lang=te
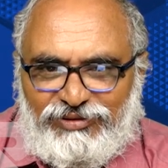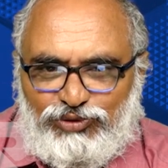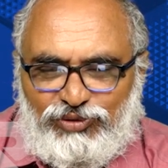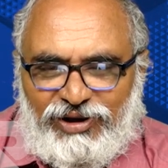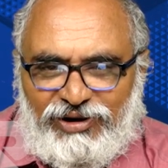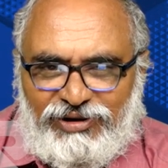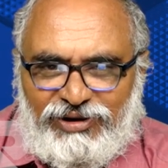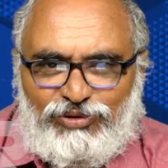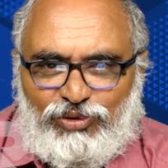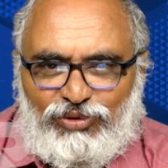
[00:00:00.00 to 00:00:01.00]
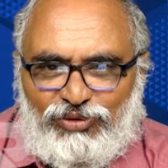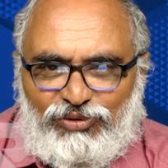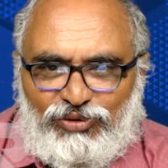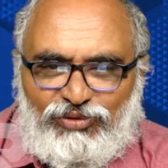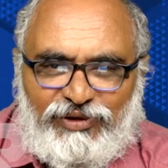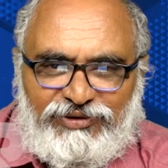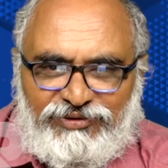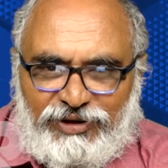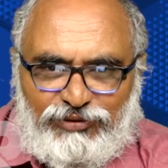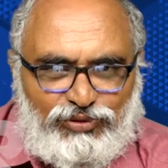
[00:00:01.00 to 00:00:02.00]
చూడాలంటే ఇంకొక రెండు రోజులు వెయిట్
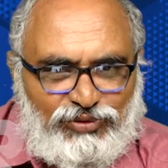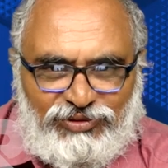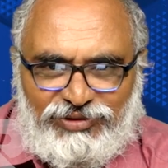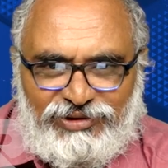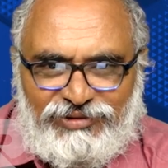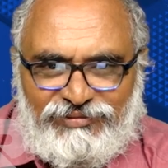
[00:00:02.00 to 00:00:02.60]
చేయాల్సి ఉంటుంది